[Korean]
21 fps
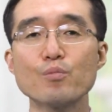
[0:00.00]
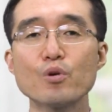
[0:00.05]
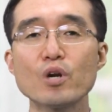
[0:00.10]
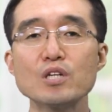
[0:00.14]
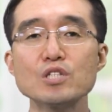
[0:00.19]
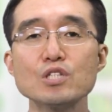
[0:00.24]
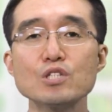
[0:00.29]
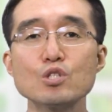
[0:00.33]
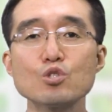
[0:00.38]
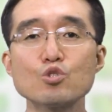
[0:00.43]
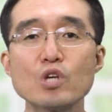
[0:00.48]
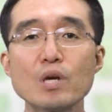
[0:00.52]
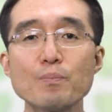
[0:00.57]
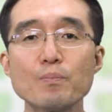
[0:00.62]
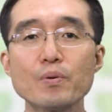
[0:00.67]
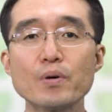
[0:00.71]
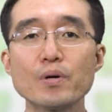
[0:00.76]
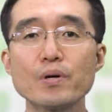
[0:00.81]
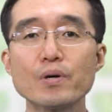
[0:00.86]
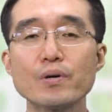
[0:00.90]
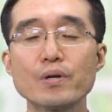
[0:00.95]
프란시스
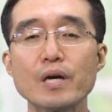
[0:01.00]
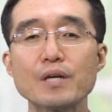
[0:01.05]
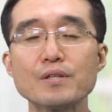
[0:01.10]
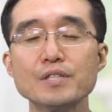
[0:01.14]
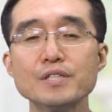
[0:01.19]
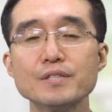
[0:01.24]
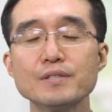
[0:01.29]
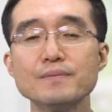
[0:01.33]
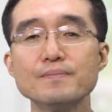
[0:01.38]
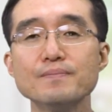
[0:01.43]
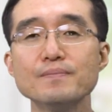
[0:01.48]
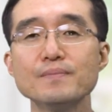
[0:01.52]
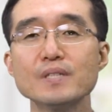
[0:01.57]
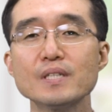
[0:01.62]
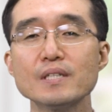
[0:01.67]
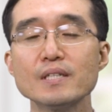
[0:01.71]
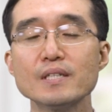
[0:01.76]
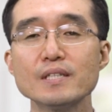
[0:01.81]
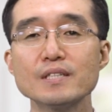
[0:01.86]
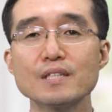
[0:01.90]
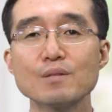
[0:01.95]
셰퍼라는
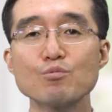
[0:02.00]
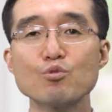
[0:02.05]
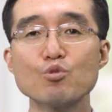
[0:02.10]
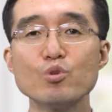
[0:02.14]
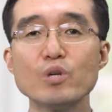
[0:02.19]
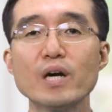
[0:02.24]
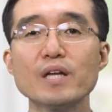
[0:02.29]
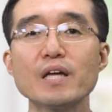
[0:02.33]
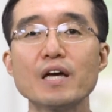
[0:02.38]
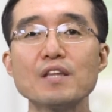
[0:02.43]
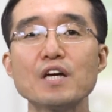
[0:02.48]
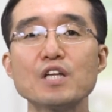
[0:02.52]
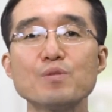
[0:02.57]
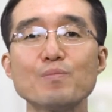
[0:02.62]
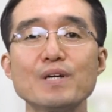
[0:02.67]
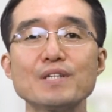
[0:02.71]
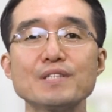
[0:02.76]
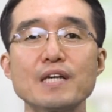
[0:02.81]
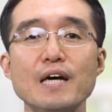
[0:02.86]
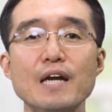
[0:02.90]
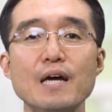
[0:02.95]
참 귀한
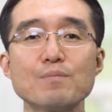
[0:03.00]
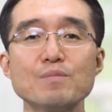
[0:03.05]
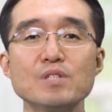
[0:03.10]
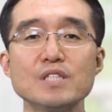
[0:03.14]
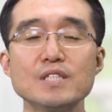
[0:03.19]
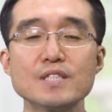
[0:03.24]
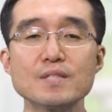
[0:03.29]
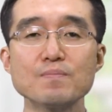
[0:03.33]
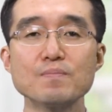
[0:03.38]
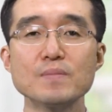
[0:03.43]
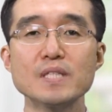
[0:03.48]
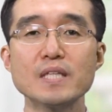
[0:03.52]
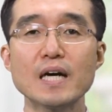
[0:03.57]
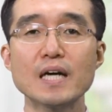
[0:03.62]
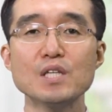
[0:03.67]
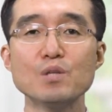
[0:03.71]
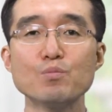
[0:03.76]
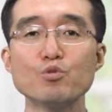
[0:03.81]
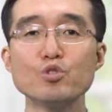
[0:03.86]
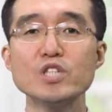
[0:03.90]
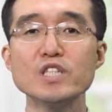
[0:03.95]
하나님의 사람이 있습니다.
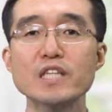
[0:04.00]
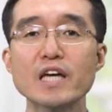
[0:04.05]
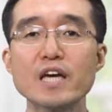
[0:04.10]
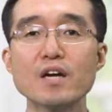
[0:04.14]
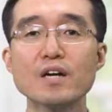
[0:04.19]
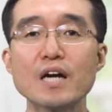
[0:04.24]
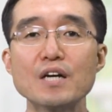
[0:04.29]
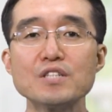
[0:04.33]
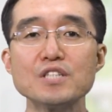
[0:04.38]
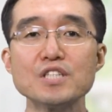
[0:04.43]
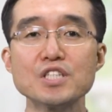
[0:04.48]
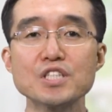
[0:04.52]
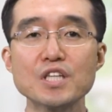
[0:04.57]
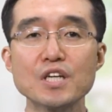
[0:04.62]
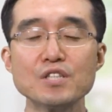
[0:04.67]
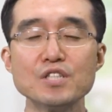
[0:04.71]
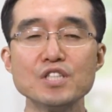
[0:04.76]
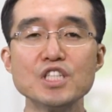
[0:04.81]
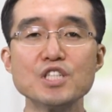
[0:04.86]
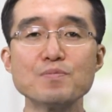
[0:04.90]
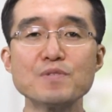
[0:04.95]
이분이 사역하는
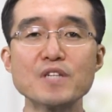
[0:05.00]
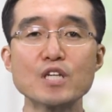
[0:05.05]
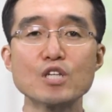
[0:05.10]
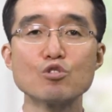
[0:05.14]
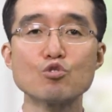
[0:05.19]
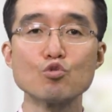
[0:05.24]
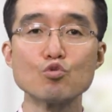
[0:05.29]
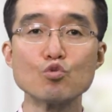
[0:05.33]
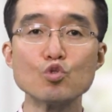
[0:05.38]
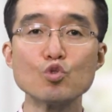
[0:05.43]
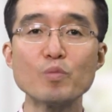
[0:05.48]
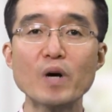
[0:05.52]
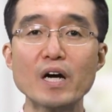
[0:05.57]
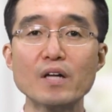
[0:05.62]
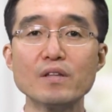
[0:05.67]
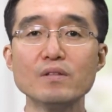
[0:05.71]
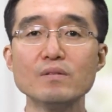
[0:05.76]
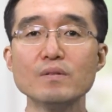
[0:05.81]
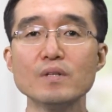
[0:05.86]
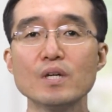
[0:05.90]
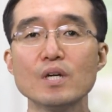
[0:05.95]
시대는 20세기
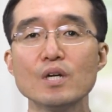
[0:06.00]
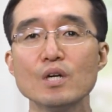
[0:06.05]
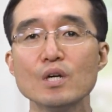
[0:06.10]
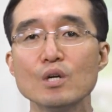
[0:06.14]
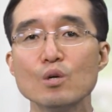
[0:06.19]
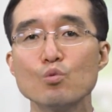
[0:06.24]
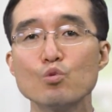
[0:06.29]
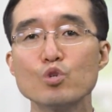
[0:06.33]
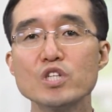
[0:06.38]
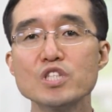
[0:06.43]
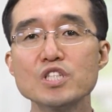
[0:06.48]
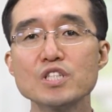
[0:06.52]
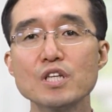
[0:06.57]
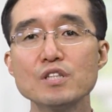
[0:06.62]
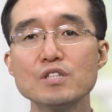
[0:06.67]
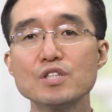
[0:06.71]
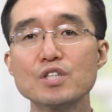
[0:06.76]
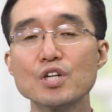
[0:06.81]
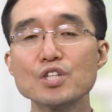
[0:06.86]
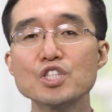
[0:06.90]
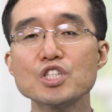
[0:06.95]
중후반. 우리
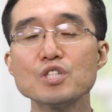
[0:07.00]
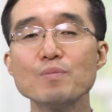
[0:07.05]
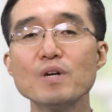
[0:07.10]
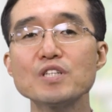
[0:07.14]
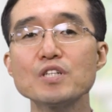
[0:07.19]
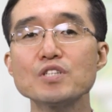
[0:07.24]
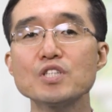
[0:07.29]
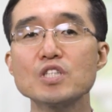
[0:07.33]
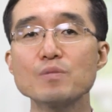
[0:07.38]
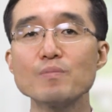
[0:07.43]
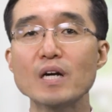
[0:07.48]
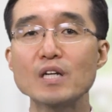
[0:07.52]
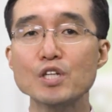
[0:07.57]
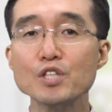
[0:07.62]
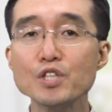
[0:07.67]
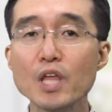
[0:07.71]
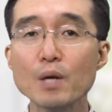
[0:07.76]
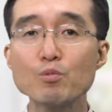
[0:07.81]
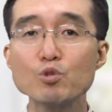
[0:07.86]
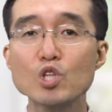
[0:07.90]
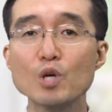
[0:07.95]
시대는 더 심해졌지만
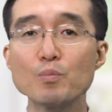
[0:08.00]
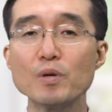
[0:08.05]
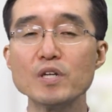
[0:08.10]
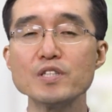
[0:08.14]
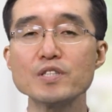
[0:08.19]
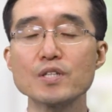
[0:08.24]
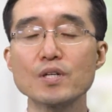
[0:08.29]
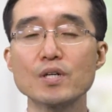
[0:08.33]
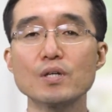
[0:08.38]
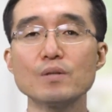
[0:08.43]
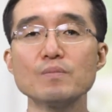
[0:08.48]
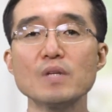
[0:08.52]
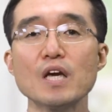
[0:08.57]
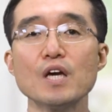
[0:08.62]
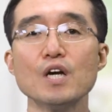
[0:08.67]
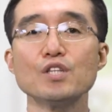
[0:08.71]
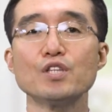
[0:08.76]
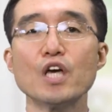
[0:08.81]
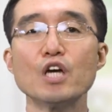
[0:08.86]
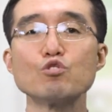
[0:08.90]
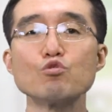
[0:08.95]
그때부터 벌써
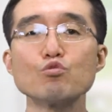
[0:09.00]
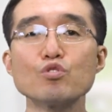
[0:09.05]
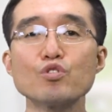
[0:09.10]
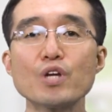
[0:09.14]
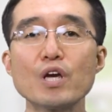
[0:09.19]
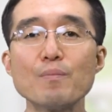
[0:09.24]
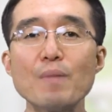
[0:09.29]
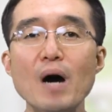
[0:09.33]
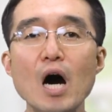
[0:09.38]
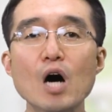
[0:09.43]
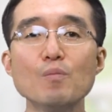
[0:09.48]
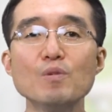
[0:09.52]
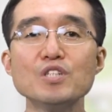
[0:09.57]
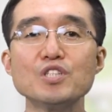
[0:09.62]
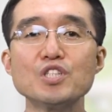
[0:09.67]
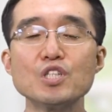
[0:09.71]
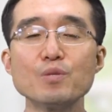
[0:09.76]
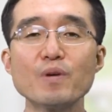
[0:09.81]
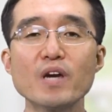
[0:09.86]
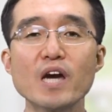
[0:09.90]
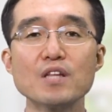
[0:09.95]
대중들의 마음을
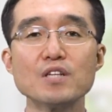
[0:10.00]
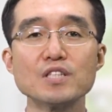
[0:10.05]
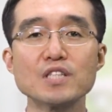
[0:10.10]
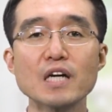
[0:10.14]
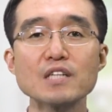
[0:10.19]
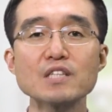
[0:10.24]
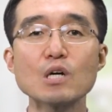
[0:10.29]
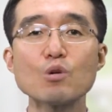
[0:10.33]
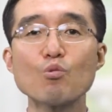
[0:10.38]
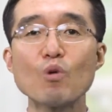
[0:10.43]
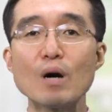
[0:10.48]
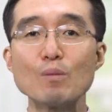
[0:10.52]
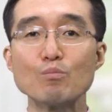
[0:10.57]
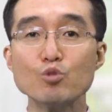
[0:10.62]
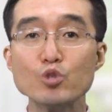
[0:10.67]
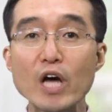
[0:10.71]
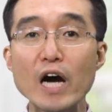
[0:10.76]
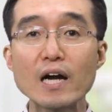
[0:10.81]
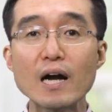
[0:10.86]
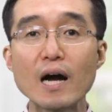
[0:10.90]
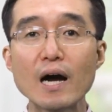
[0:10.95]
지배하는 사상과
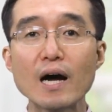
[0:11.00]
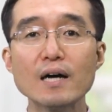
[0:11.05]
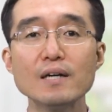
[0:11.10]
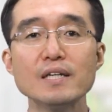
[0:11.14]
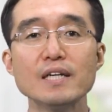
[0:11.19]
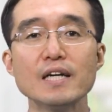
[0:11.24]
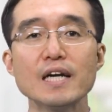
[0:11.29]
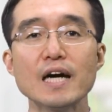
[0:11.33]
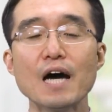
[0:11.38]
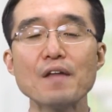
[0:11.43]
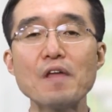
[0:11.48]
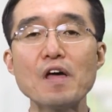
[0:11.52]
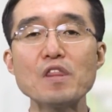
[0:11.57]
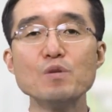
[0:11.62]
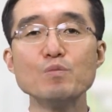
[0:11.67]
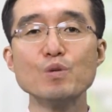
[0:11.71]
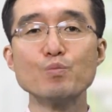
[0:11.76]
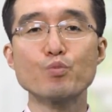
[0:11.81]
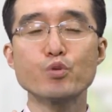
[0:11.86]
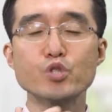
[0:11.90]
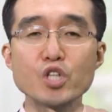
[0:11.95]
문화가
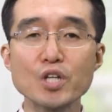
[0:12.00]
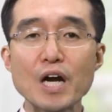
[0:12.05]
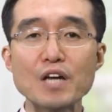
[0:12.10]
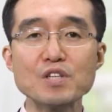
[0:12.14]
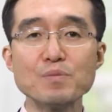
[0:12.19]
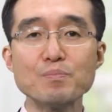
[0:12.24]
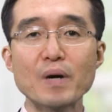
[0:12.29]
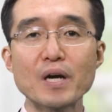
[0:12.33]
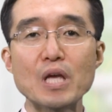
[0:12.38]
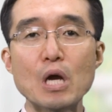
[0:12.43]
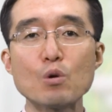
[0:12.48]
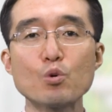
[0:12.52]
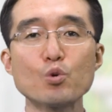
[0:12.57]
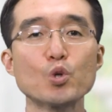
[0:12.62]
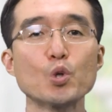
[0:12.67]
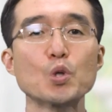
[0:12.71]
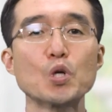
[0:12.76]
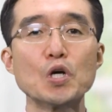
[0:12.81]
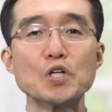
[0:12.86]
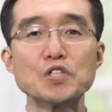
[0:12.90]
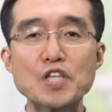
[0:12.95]
하나님을 부정하는
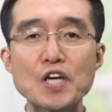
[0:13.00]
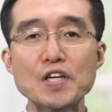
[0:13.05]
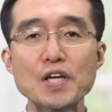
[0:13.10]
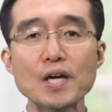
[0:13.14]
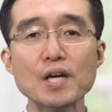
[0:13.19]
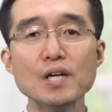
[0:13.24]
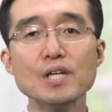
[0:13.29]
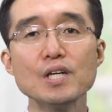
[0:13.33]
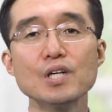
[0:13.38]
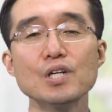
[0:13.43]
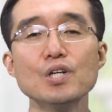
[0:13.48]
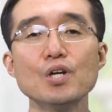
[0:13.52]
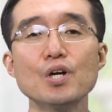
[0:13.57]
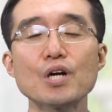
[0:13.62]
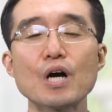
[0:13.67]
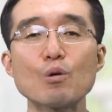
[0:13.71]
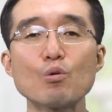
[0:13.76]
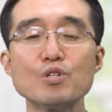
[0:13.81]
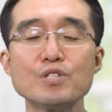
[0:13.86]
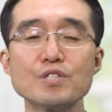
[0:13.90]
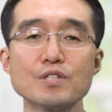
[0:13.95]
방향으로 거세게
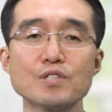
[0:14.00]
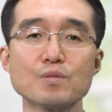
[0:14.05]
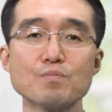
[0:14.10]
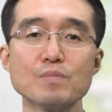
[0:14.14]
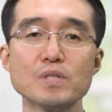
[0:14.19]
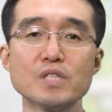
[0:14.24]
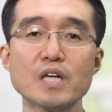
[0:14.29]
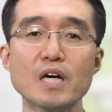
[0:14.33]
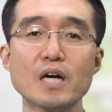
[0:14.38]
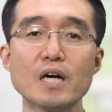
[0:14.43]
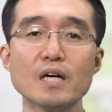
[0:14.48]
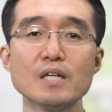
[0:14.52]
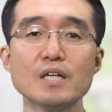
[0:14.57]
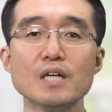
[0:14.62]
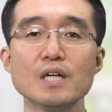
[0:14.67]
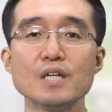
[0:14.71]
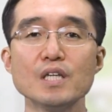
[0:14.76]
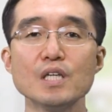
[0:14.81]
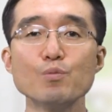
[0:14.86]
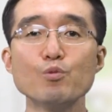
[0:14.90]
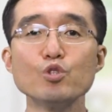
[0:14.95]
흘러가고 있었습니다.
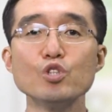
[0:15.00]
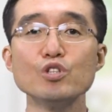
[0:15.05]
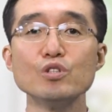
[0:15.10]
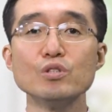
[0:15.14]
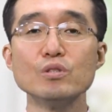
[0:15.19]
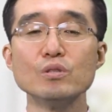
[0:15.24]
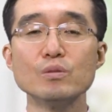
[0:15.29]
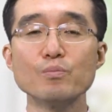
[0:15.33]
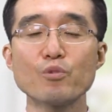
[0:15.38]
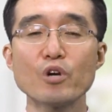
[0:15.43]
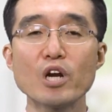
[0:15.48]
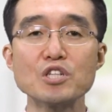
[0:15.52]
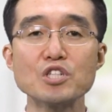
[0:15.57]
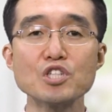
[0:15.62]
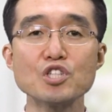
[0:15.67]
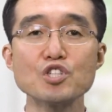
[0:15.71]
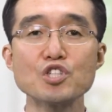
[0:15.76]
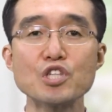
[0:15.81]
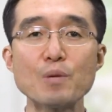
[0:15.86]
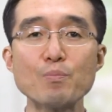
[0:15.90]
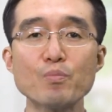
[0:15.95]
이분은
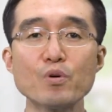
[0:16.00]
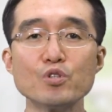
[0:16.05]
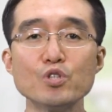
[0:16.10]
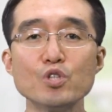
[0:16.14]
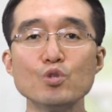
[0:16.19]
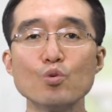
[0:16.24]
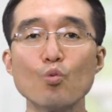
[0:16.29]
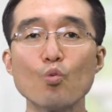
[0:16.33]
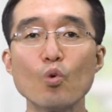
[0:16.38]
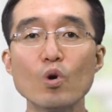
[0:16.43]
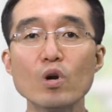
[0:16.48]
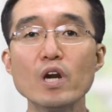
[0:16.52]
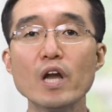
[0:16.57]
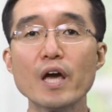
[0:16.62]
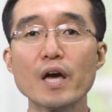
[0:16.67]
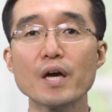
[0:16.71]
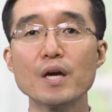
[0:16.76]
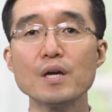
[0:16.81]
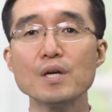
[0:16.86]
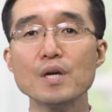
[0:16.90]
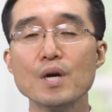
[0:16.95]
프란시스 셰퍼는
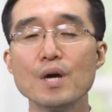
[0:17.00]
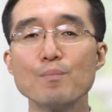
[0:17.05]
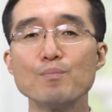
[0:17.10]
원래